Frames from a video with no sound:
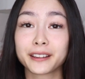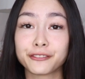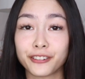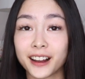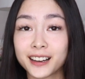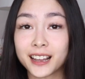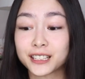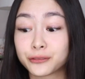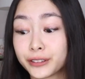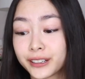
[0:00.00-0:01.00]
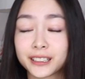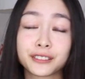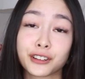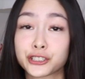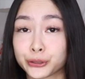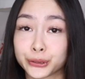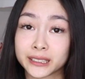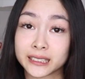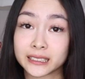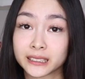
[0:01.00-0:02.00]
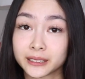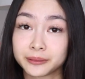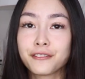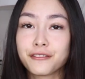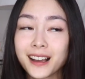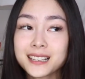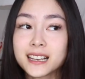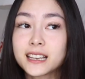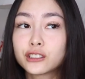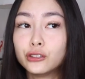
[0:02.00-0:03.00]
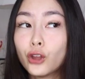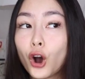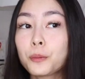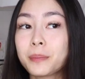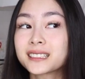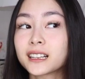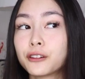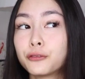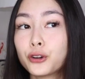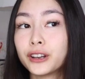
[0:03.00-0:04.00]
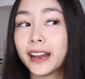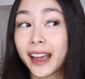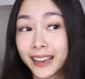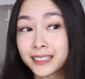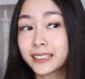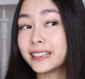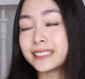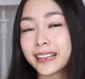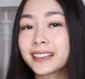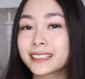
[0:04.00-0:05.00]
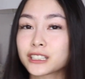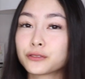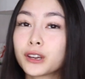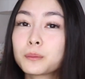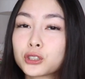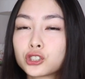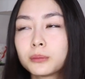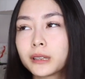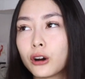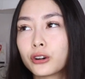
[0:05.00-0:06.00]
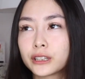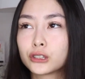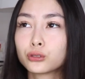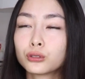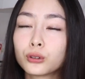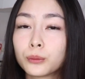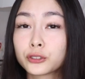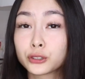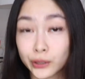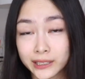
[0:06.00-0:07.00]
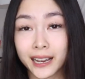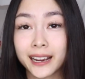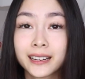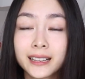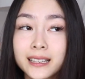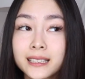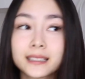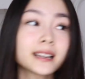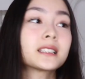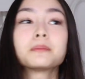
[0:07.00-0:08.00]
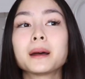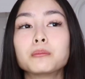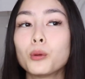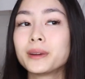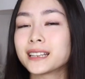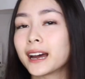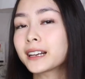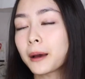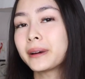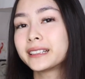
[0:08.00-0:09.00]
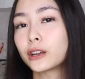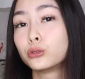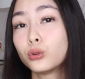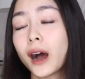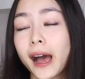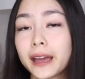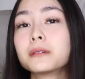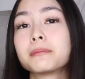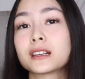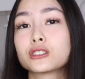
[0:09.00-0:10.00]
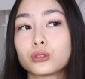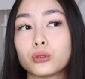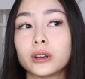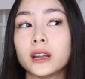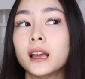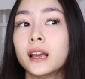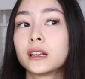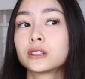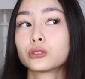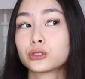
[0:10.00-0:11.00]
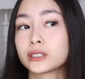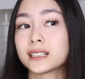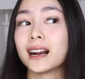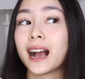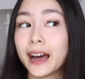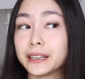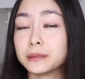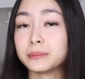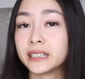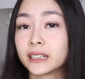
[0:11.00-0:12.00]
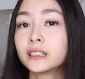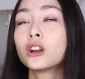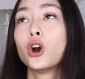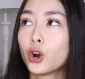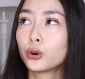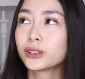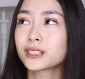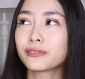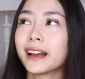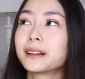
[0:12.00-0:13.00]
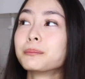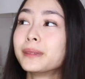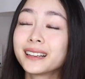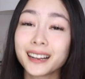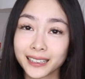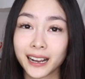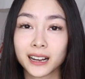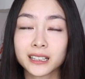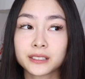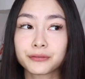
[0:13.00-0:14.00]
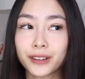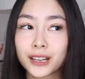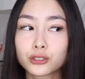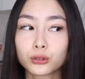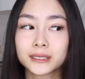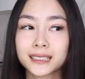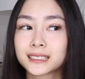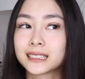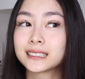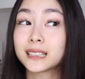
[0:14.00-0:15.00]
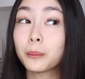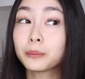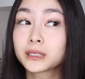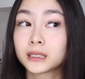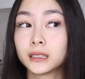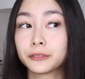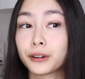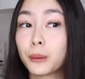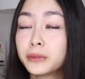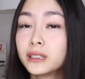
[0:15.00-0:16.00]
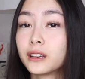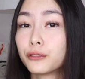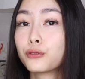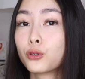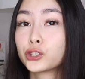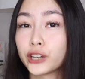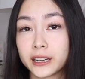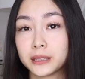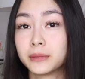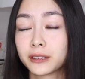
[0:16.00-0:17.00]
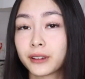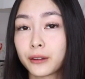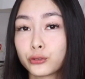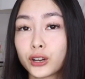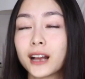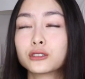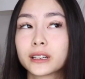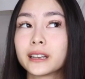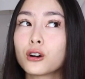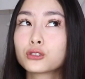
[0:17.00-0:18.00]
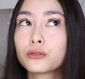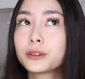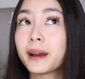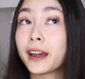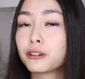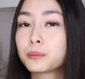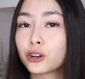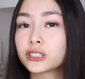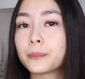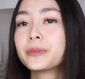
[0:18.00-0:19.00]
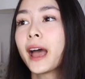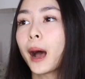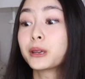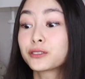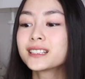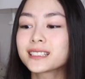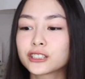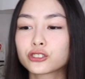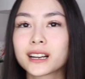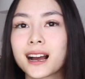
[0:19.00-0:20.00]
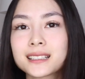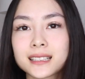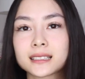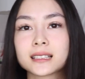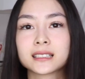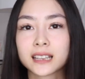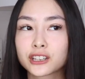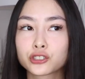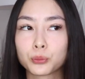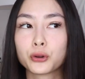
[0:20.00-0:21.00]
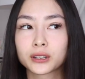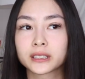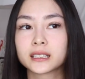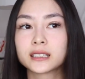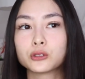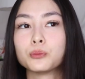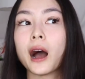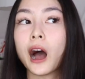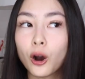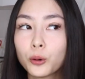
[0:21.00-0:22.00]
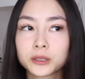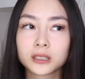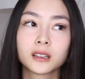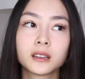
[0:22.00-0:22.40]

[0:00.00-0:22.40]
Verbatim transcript: bringen, weil es wirklich was Schönes ist. Was ich noch besser gefunden hätte, ich denke, das wird bestimmt auch in Zukunft so sein, ist, dass man, momentan kann man ja nur eine Person sozusagen animieren und es wäre halt mega krass, wenn so das gesamte Familienfoto animiert werden würde. Also genauso wie bei Harry Potter. Aber ich finde es halt schon krass, dass es jetzt schon möglich ist, überhaupt